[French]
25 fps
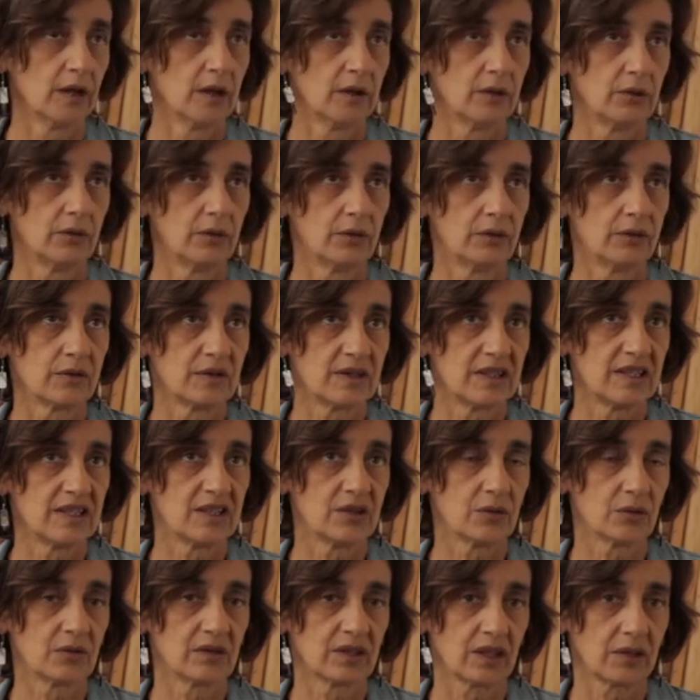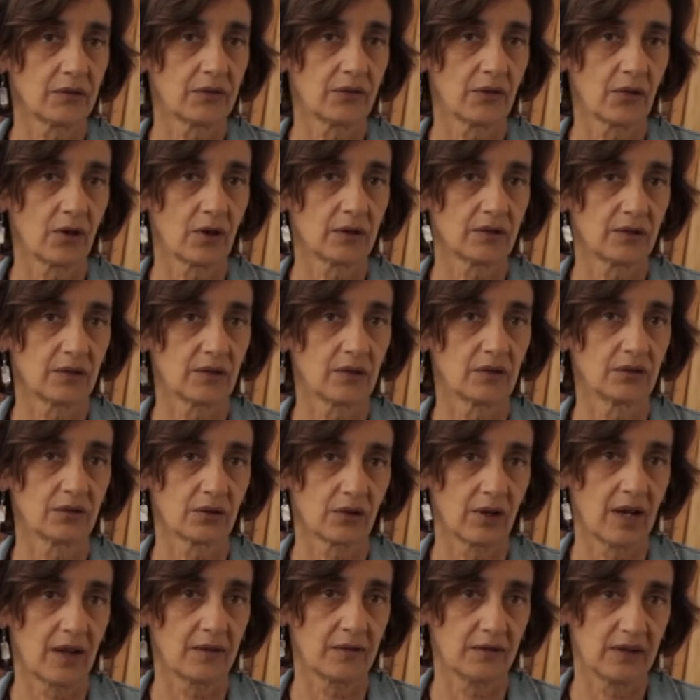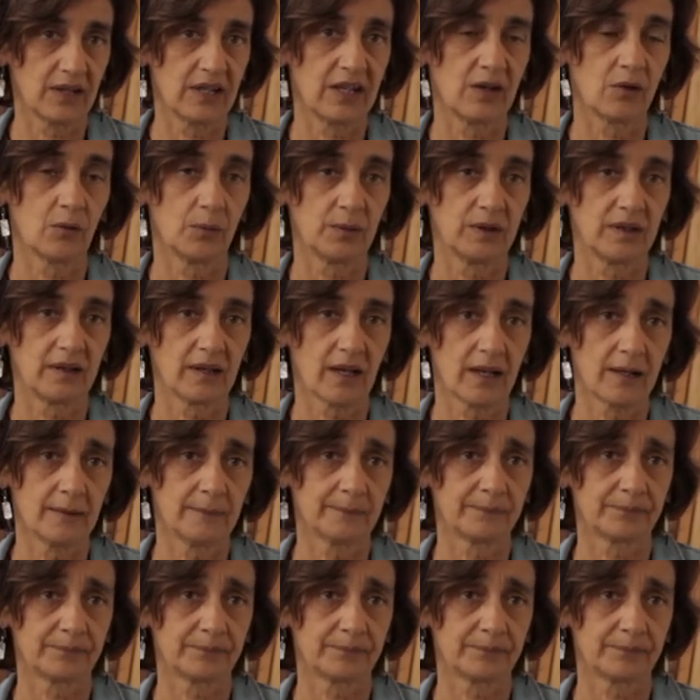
une scission très forte entre la ville et l'hôpital